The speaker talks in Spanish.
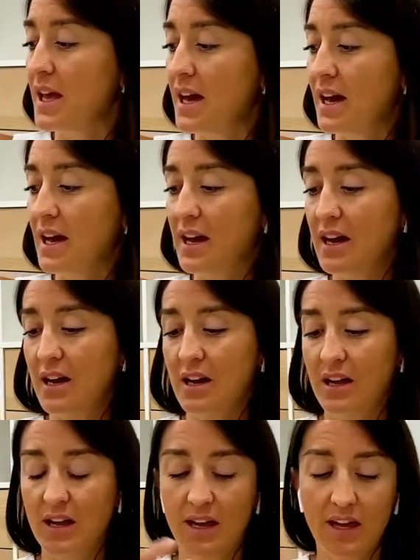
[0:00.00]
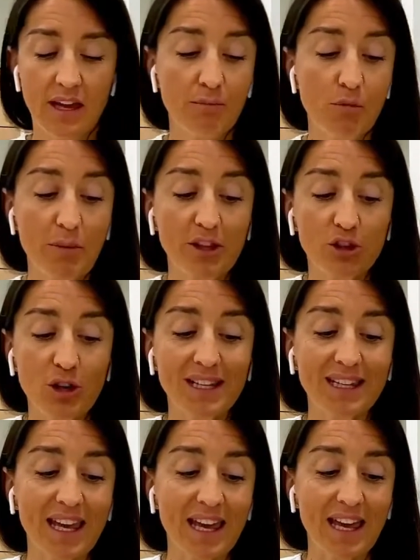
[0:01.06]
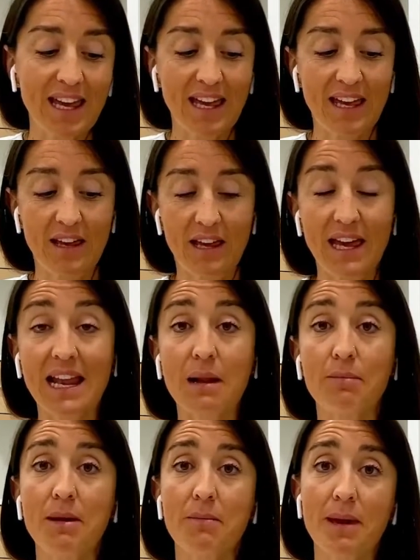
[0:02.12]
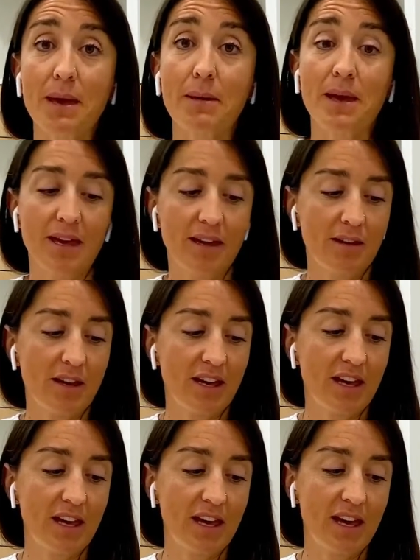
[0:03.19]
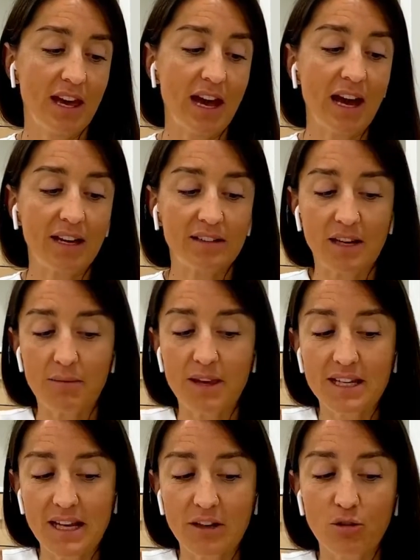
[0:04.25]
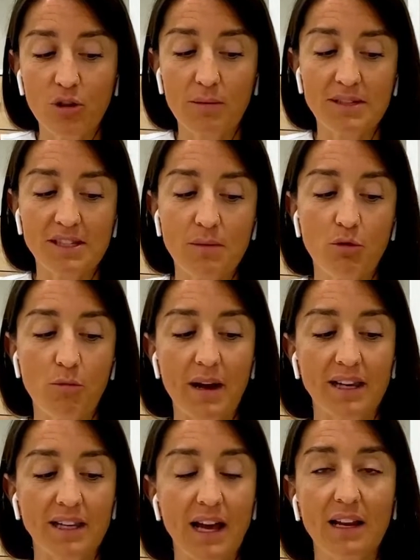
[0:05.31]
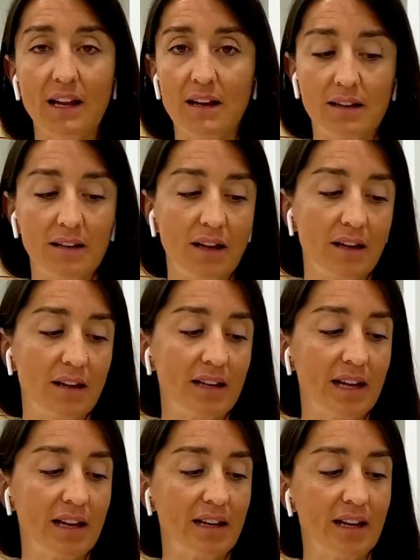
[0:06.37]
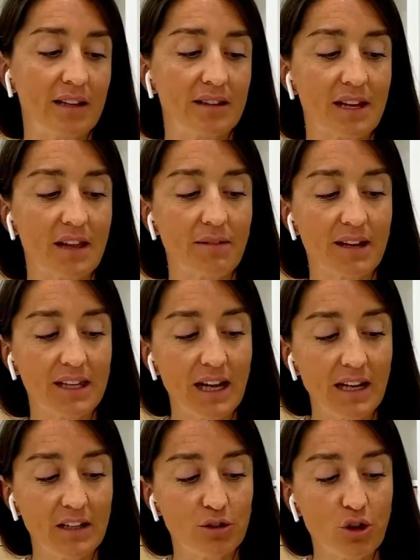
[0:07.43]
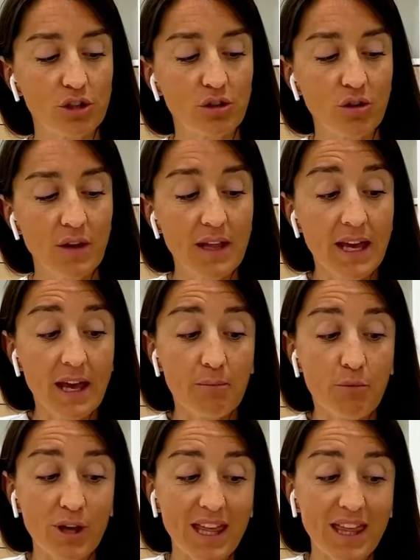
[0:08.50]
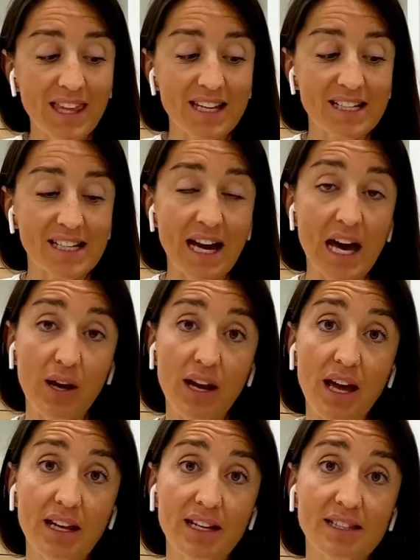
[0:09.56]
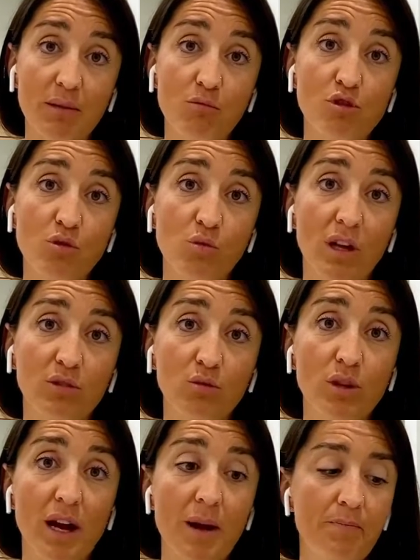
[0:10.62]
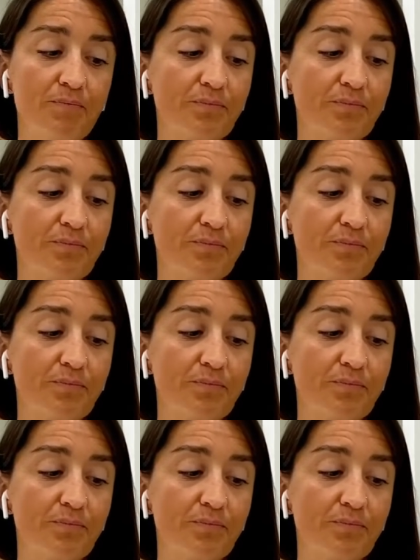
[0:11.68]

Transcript: Ah, el momento en que eh, el bebé eh, atraviesa el vestíbulo vaginal, la, la entrada vaginal, el introito, puede desgarrar esta musculatura